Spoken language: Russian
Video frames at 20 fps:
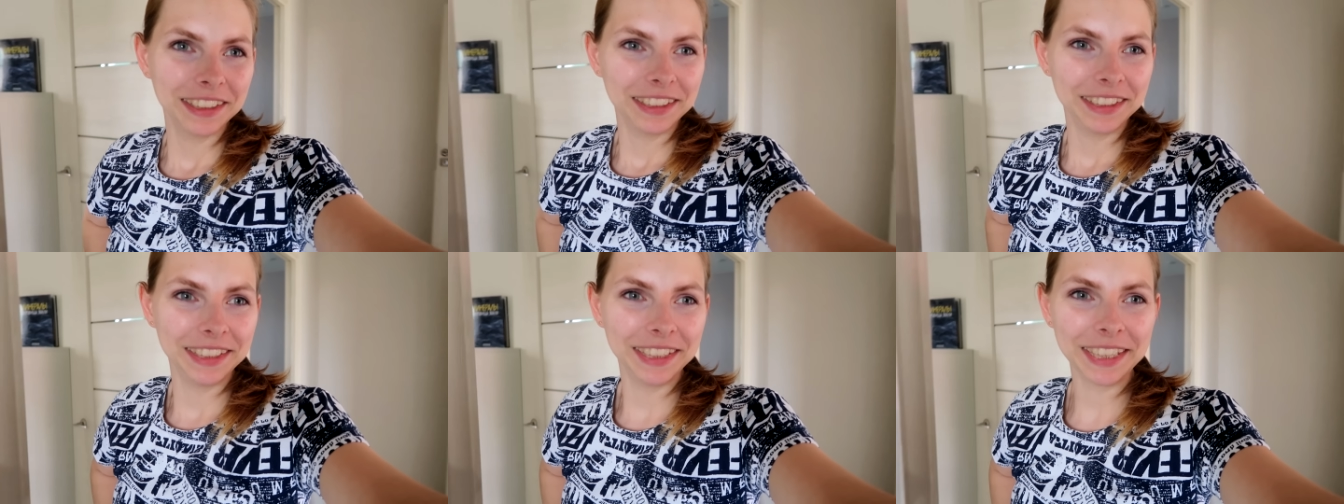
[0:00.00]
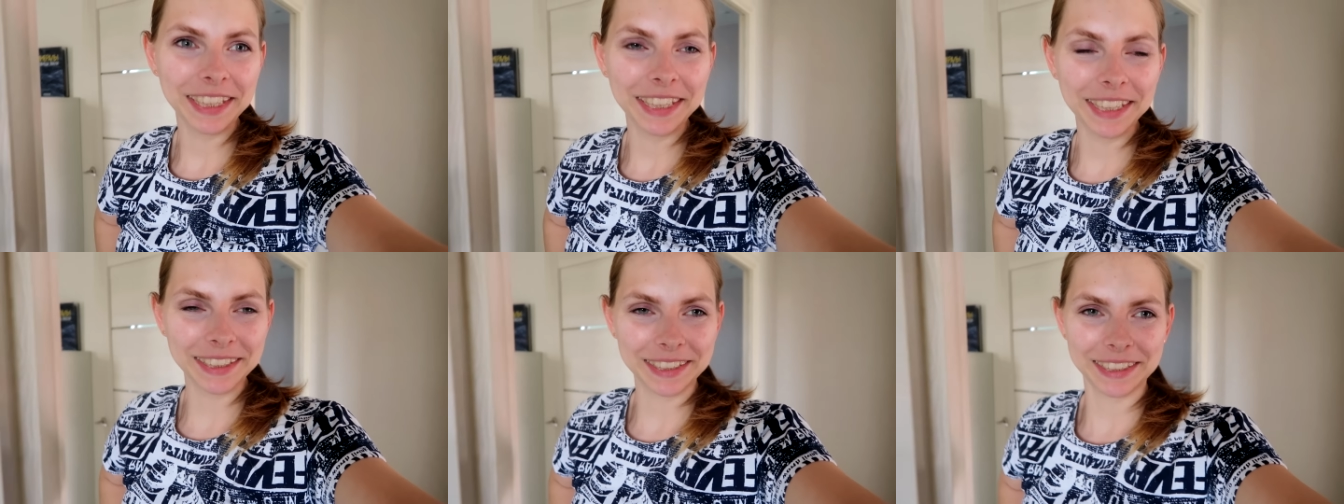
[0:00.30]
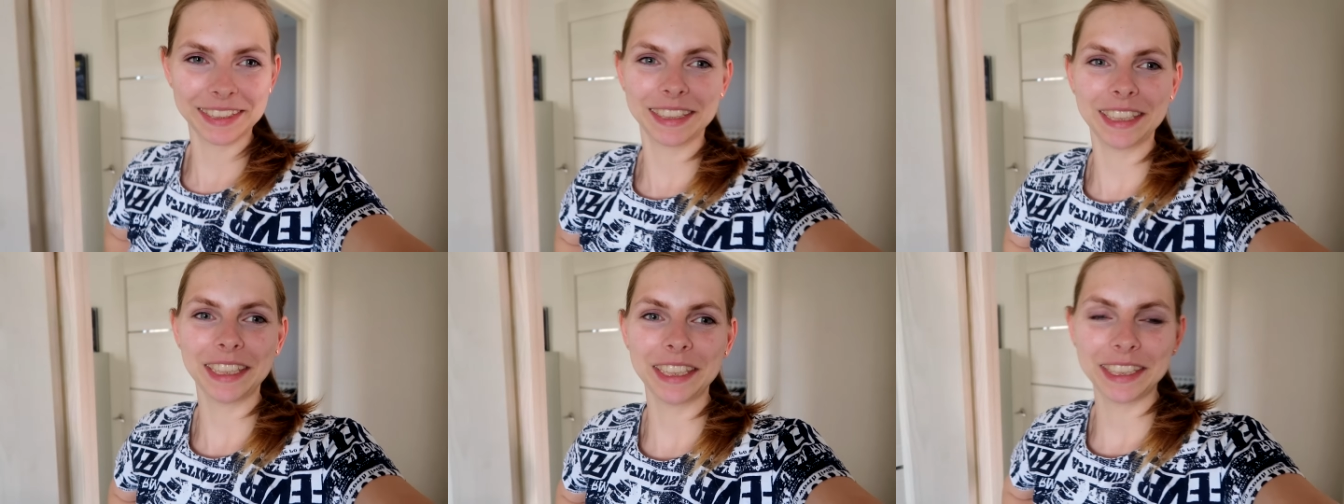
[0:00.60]

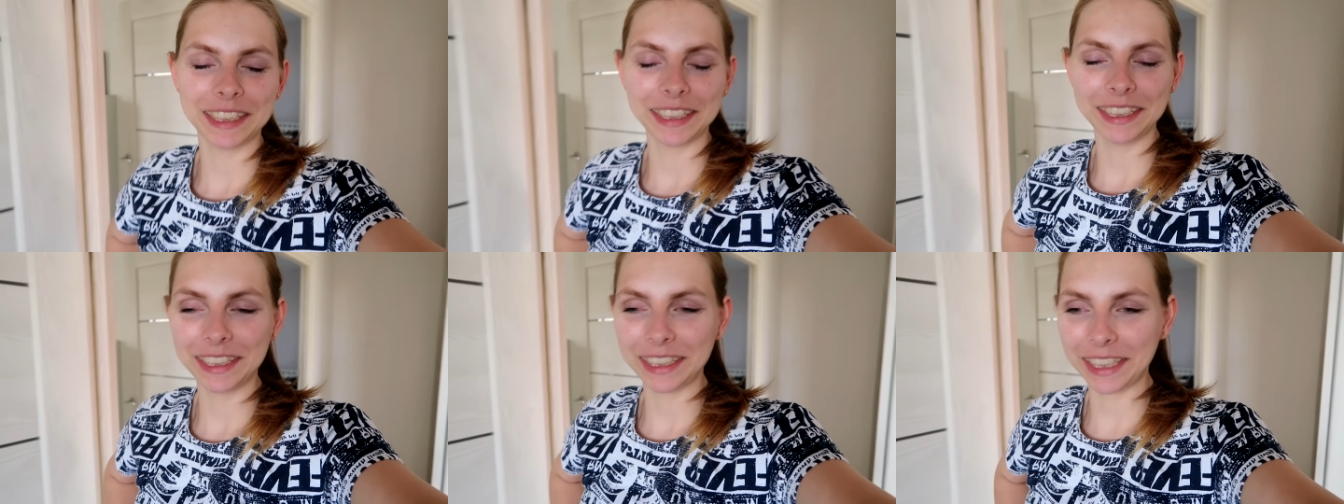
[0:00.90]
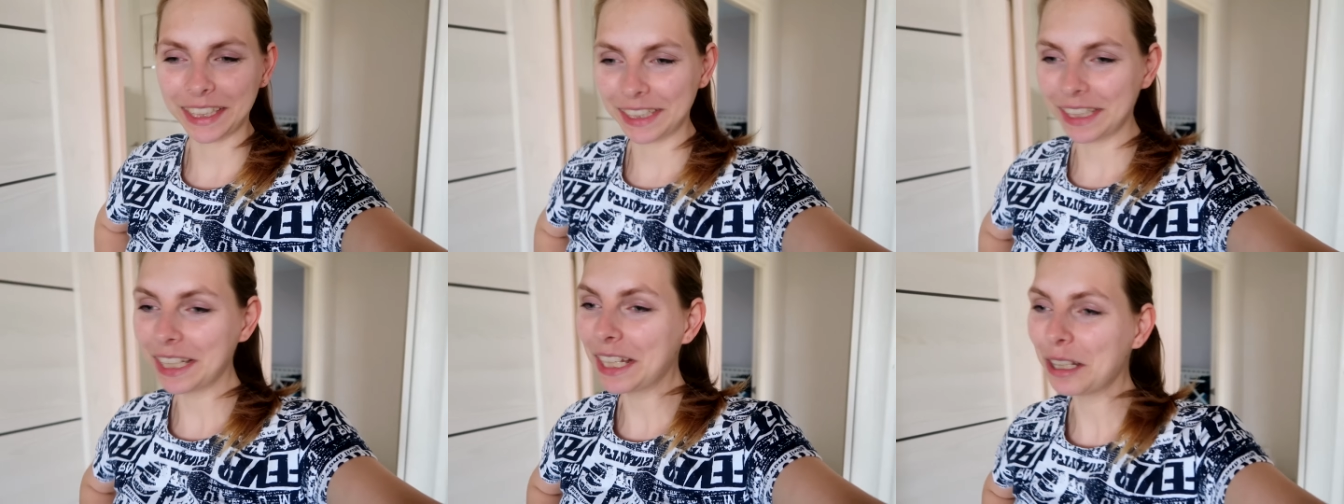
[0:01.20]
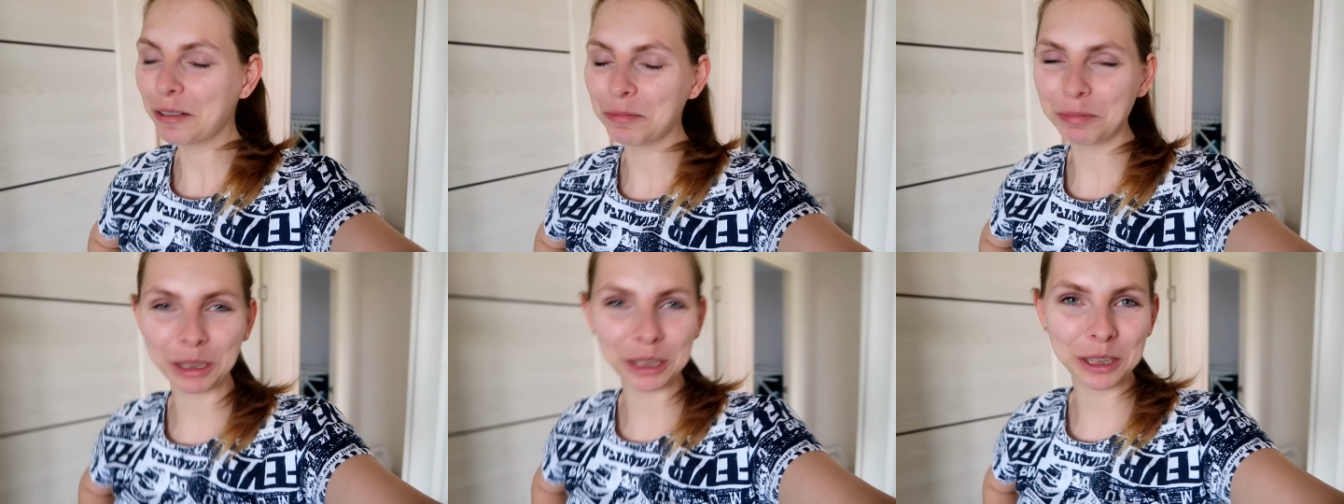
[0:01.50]
Никита, значит, сейчас
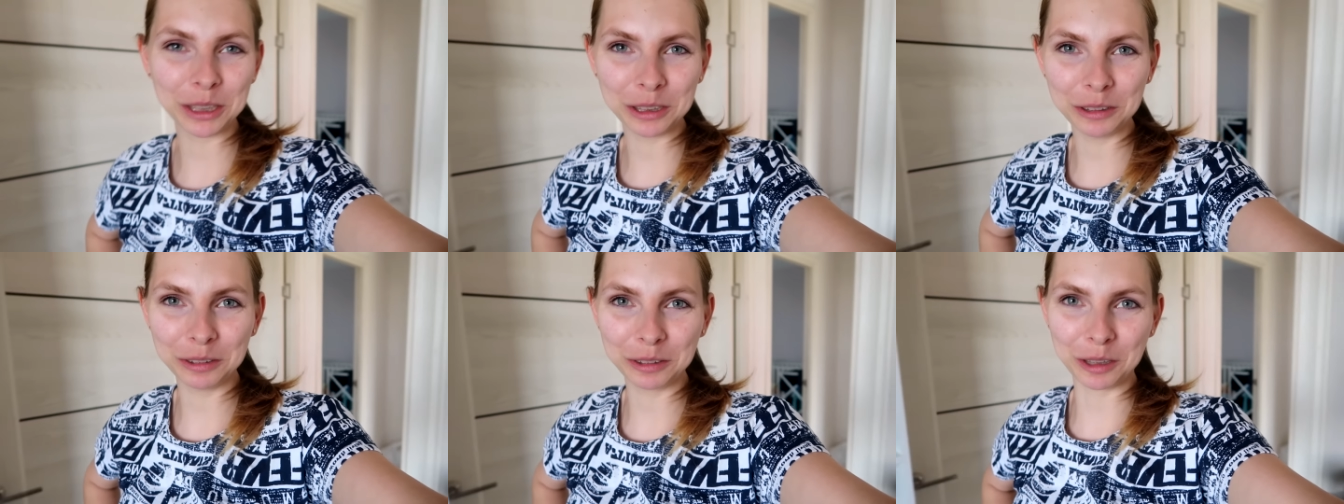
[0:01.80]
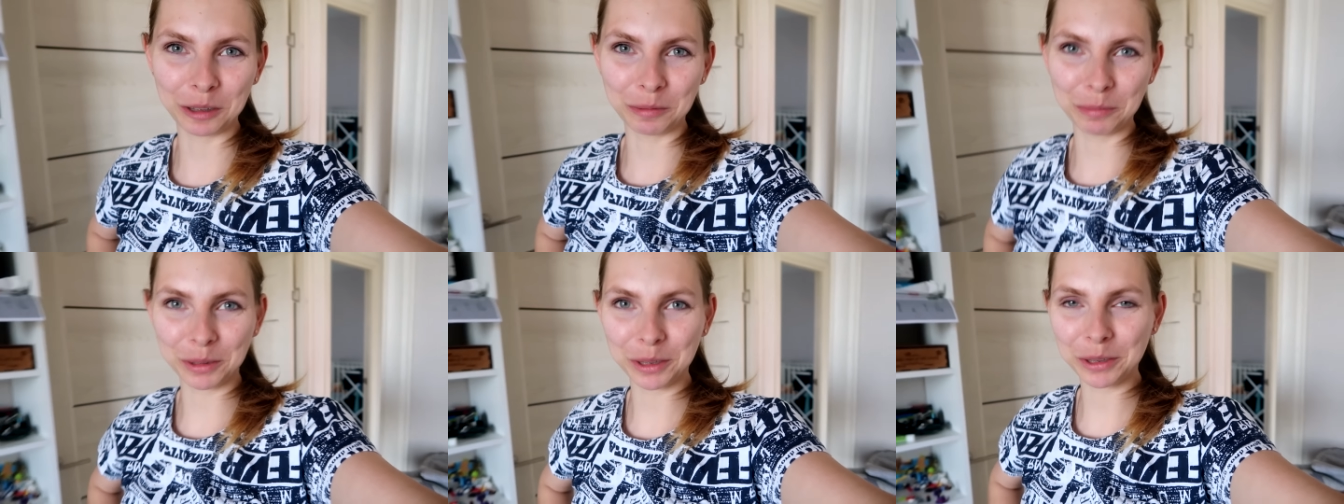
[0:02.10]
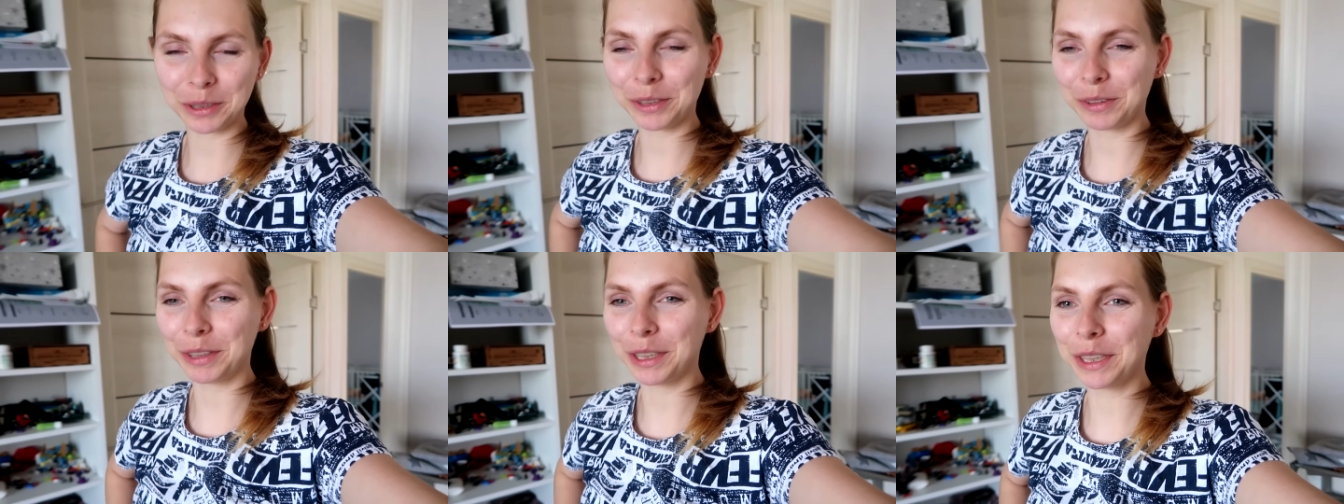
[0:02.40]
пришел в комнату
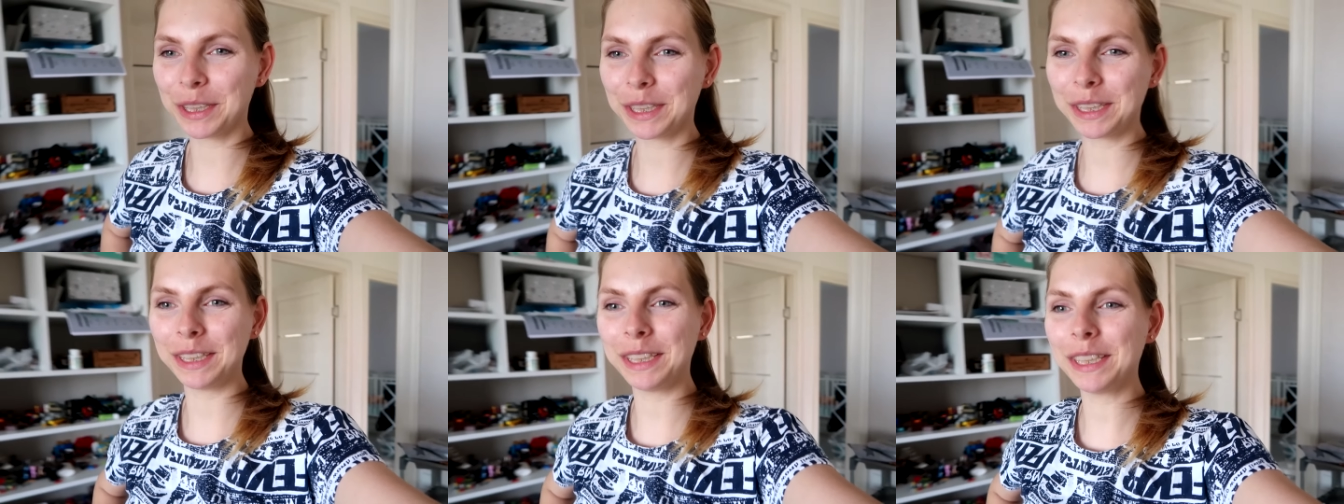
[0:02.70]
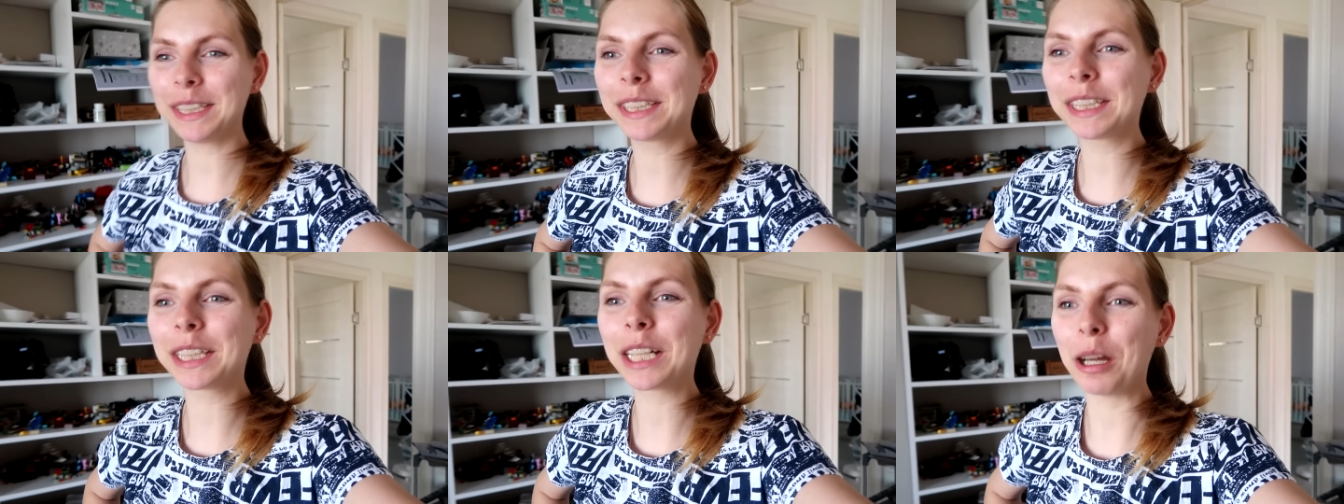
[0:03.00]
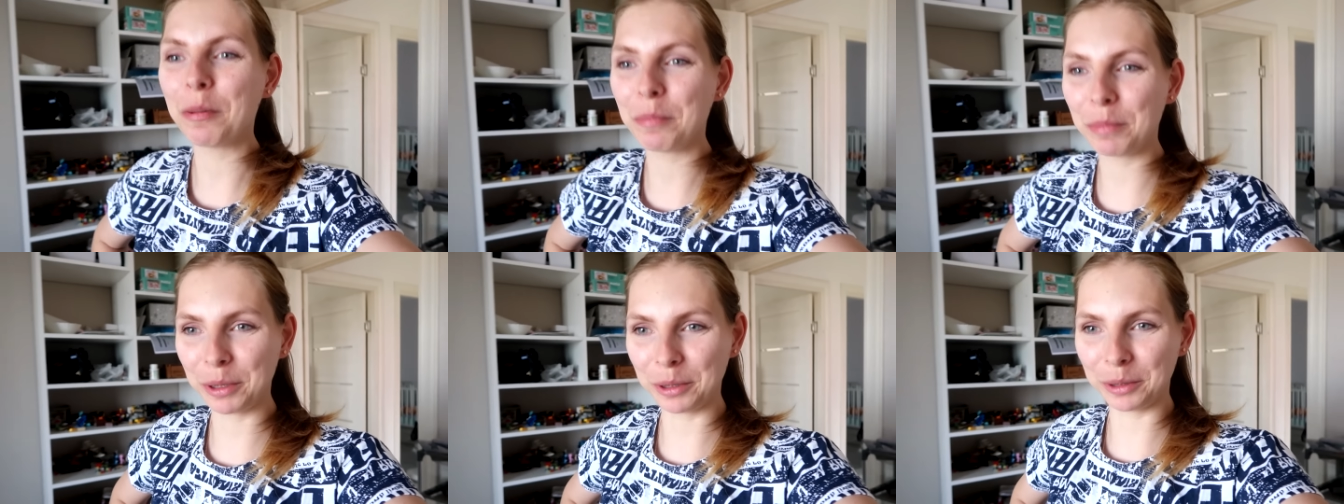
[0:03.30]
свою, сидит за
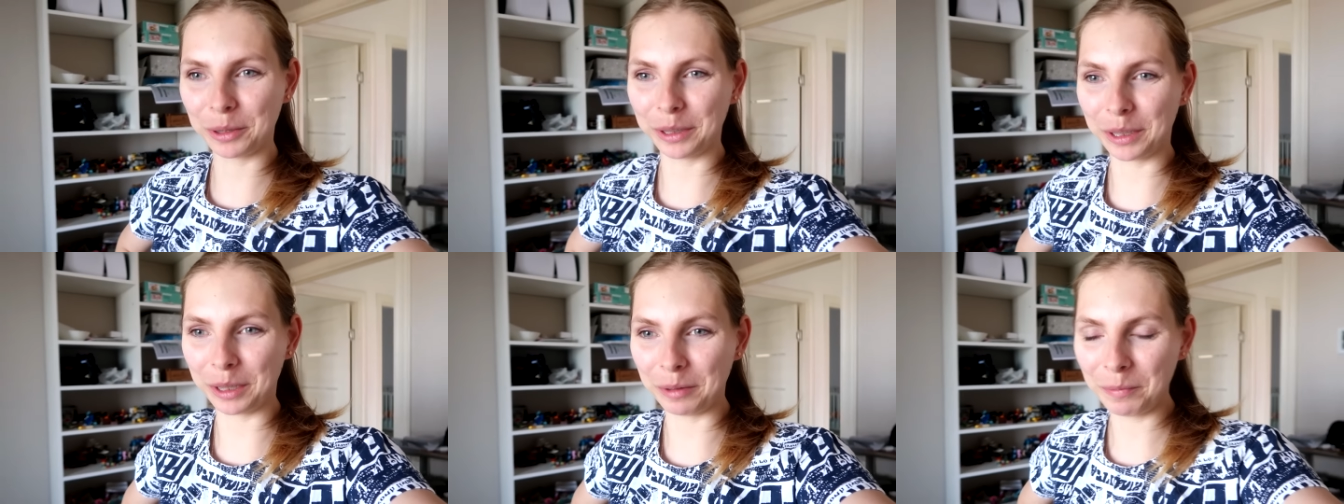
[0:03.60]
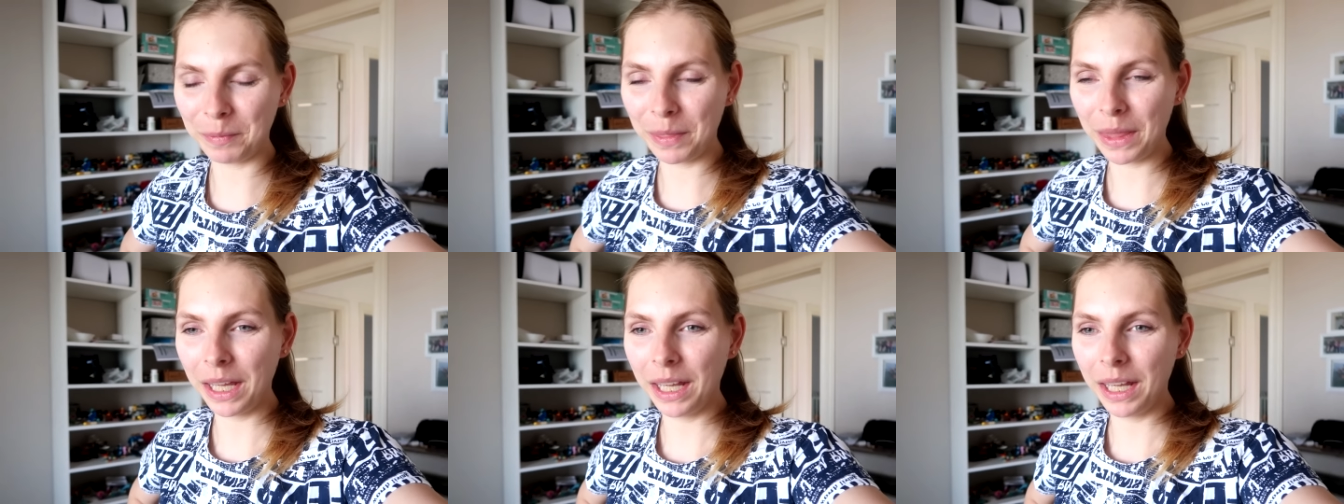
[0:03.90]
компьютером.